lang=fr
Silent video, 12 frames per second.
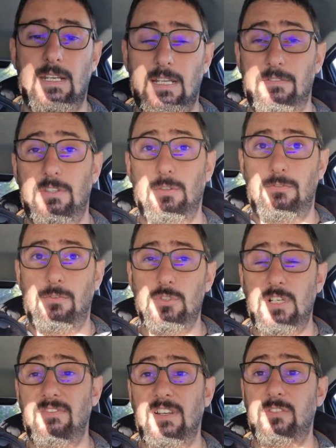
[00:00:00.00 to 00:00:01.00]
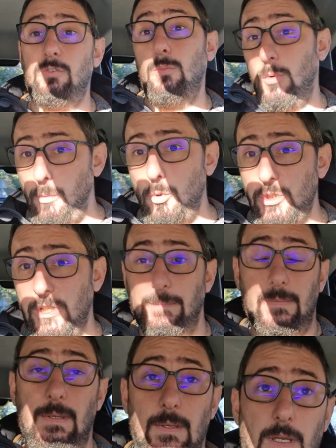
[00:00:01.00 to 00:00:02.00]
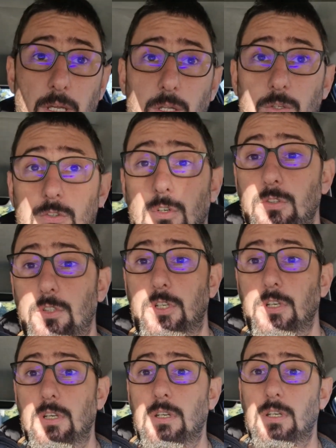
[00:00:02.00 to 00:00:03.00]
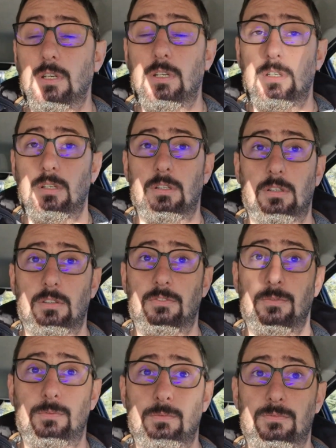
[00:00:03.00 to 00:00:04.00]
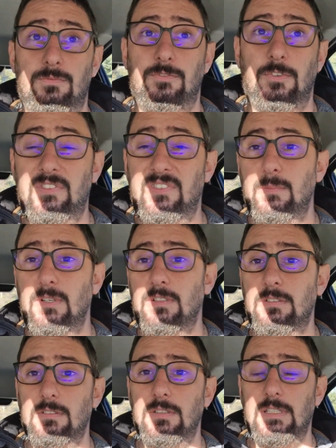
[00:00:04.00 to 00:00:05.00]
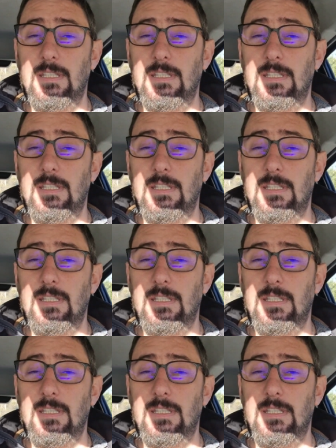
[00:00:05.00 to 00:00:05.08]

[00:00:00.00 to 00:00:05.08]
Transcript: la révision, faut que je la fasse le mois prochain. Donc euh, forcément,